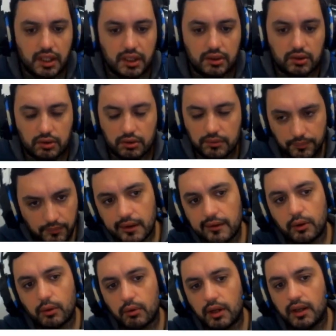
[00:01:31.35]
Esto
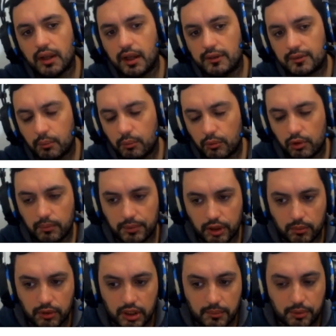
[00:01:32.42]
lo cual es muy pero
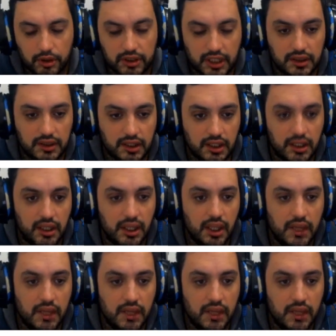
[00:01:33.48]
muy importante.